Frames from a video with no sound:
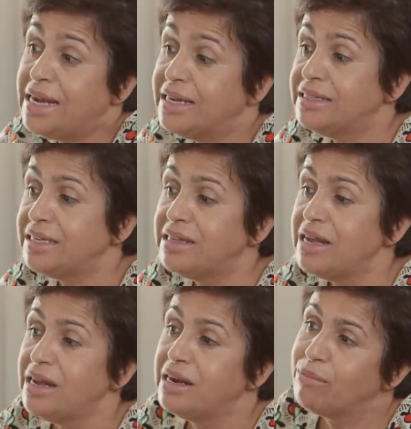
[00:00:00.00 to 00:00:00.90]
لكن
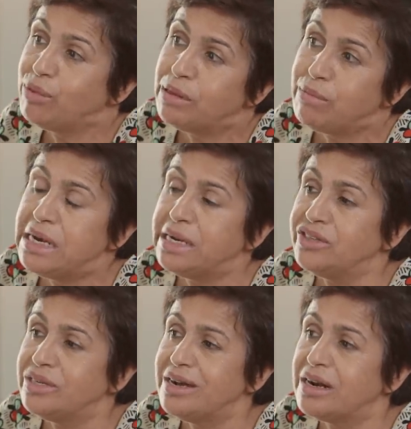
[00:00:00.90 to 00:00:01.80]
زاده لابد من
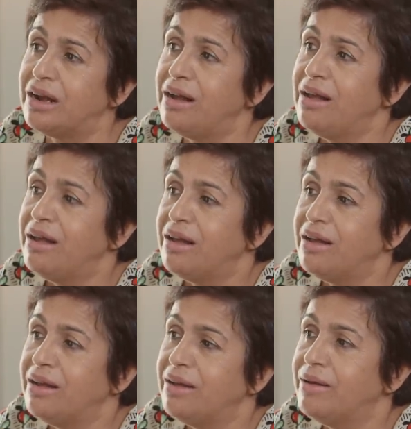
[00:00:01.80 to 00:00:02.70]
الاشاره
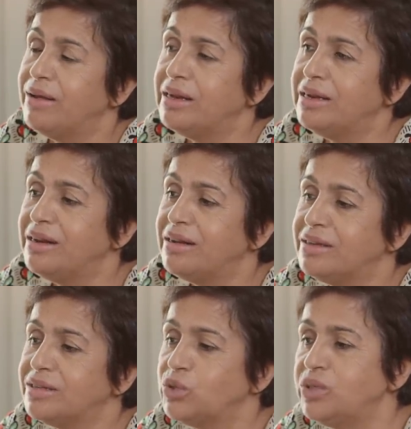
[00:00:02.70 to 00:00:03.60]
آه، ان
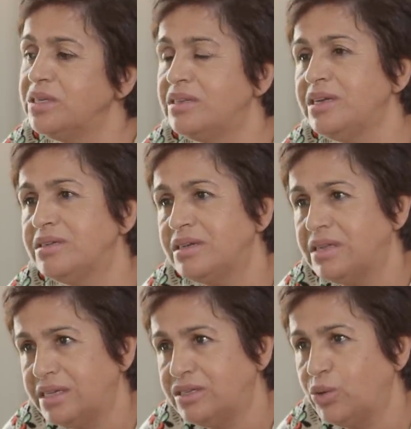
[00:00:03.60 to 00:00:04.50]
السوسيتي
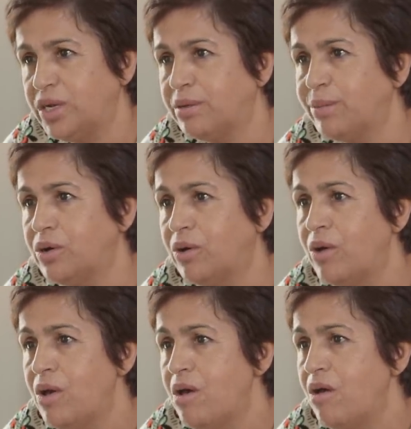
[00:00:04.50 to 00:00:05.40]
زاده آه، هيستوريكمون
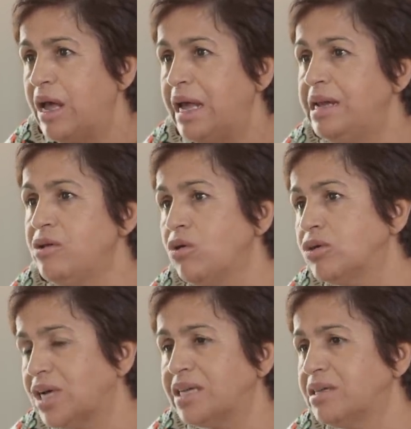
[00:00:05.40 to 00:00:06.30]
اللي
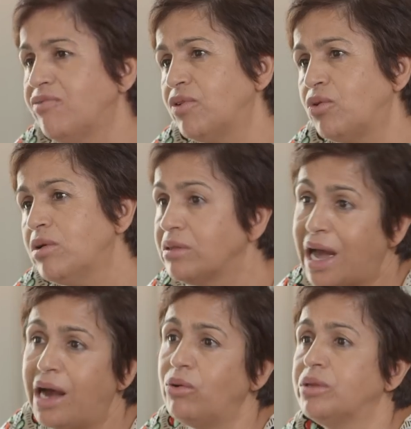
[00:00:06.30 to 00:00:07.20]
يخرج على الصف الكل
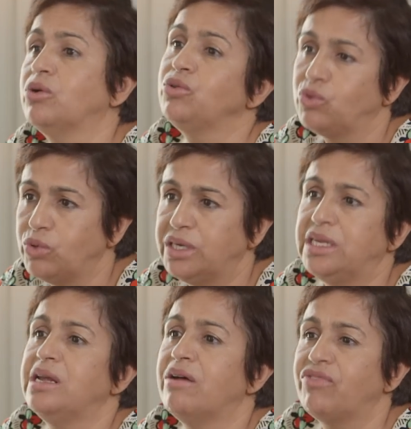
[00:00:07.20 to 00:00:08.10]
تحاول تحطه ان
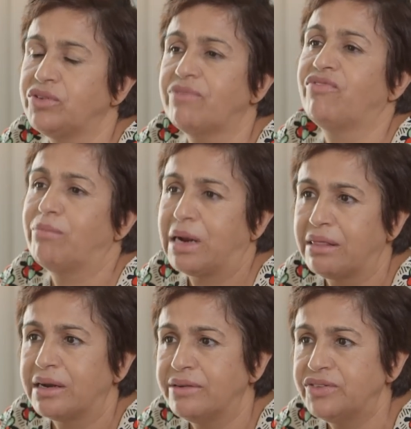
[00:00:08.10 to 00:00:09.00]
هي في صف
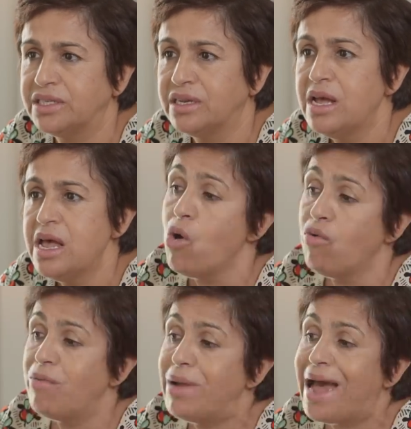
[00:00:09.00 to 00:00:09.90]
المرض النفسي
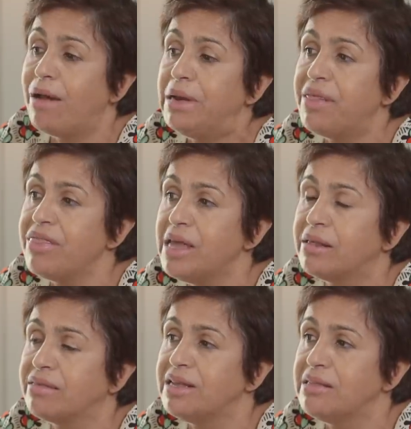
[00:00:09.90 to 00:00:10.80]
فما العامل
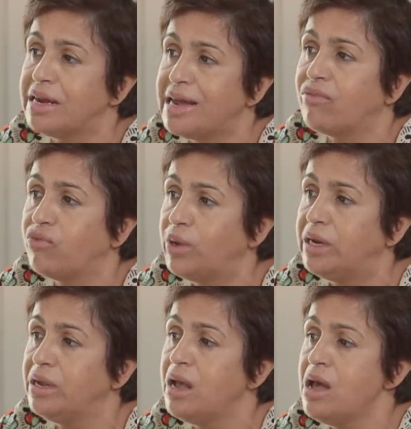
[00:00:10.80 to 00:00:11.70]
الثالث زاده نعرفوا
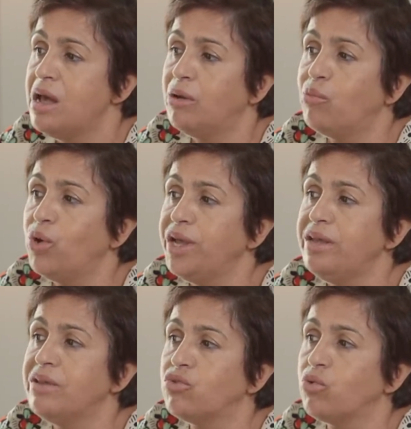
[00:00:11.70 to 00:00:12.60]
اللي
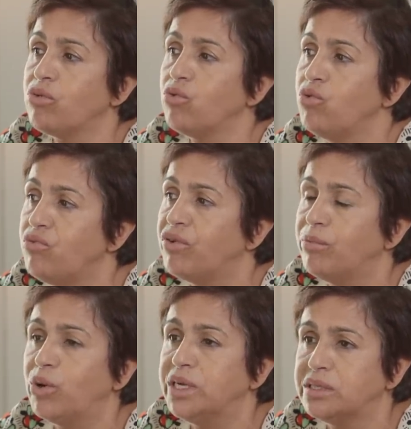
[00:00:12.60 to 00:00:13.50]
المحيط والظروف
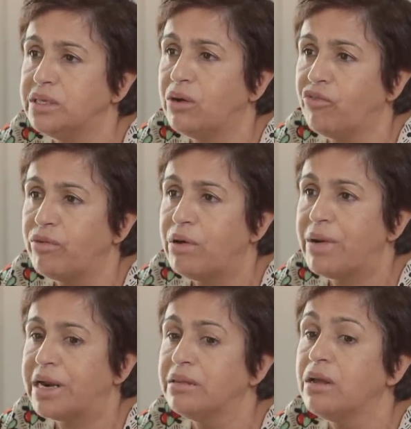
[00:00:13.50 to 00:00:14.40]
المحيطيه وفما
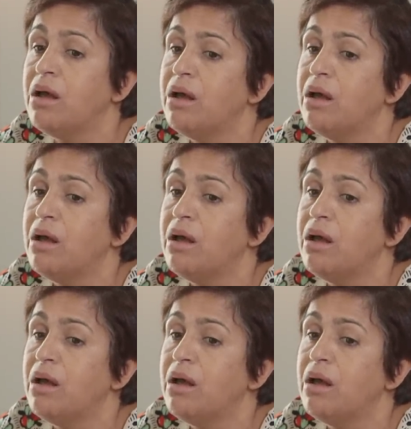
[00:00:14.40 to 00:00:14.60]
مرات